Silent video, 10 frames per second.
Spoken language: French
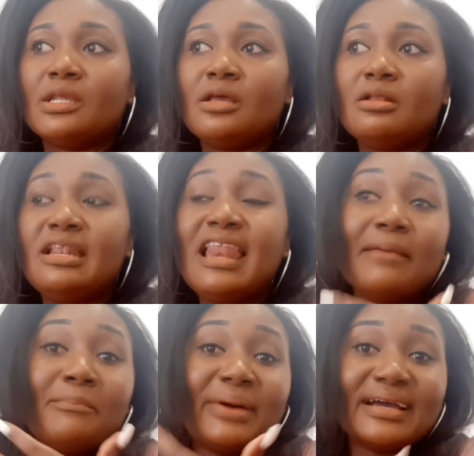
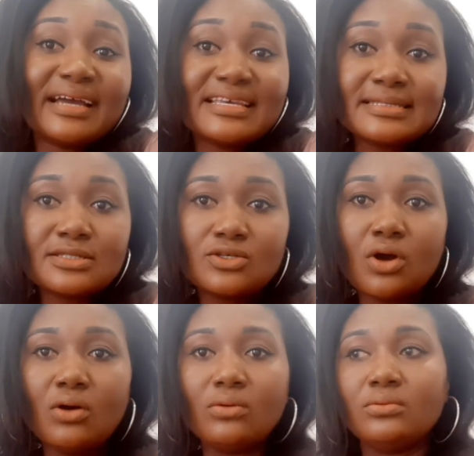
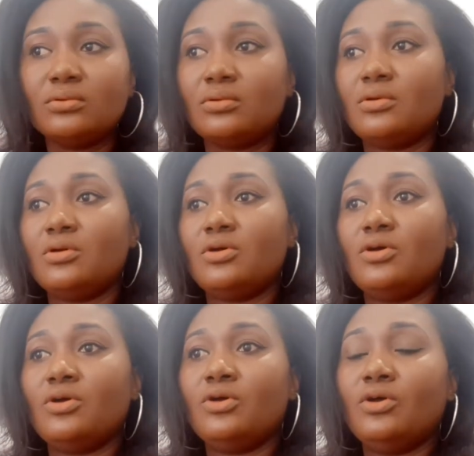l'impression
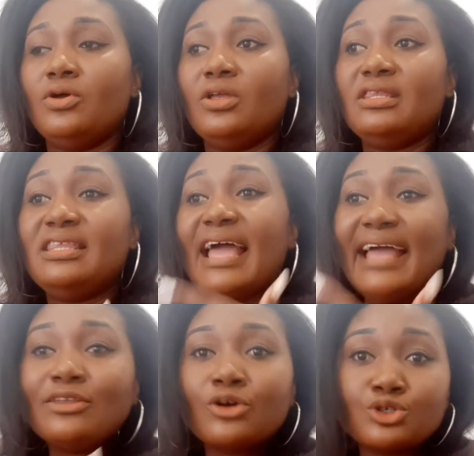
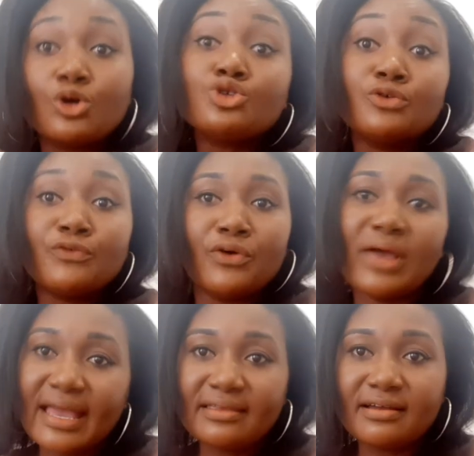d'être ce que tu veux
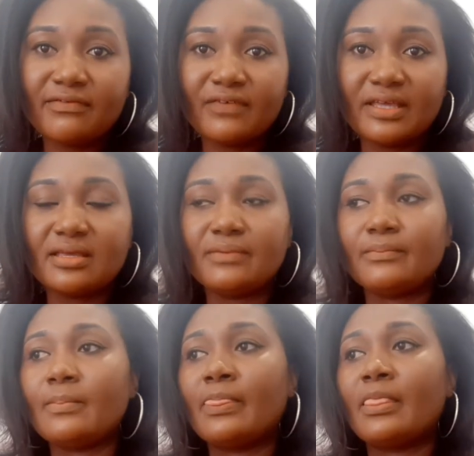être en fait.
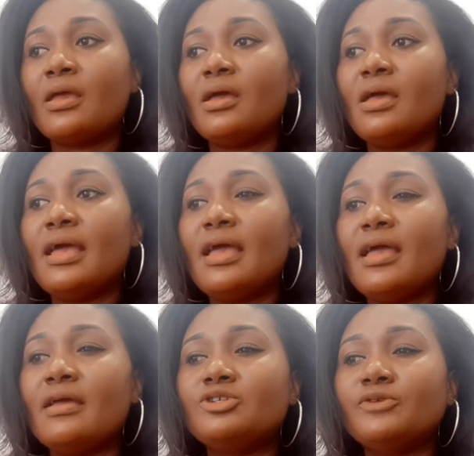
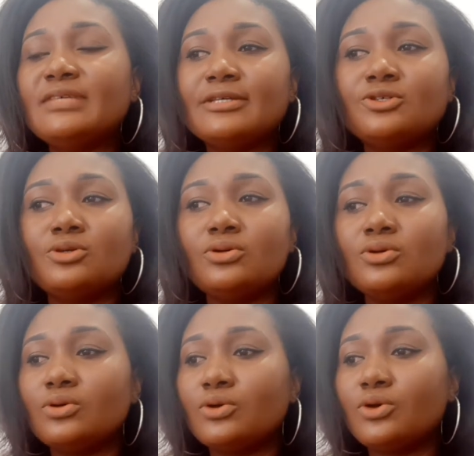Et je vous assure
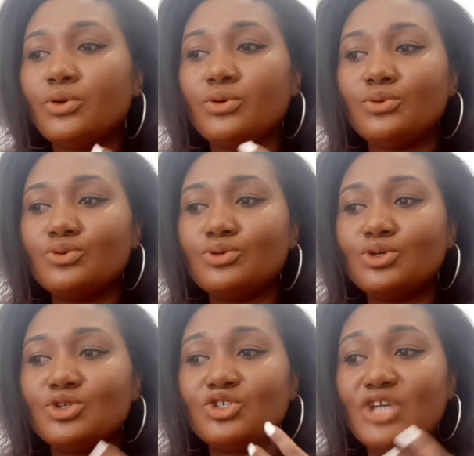que
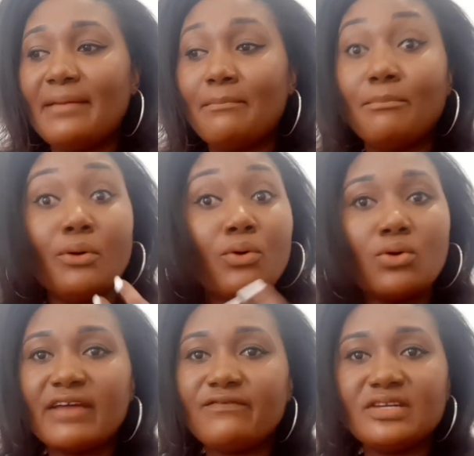j'ai beaucoup
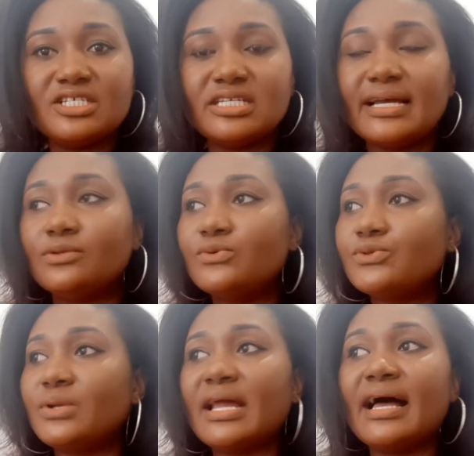réfléchi à tout
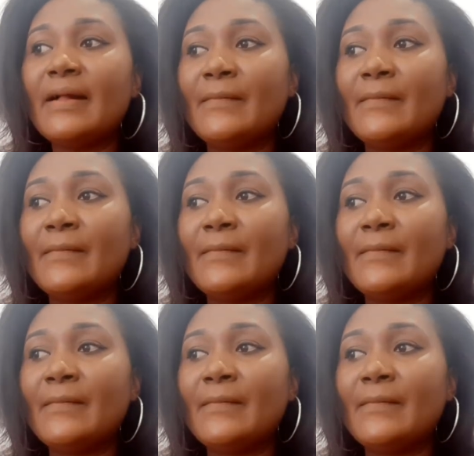cela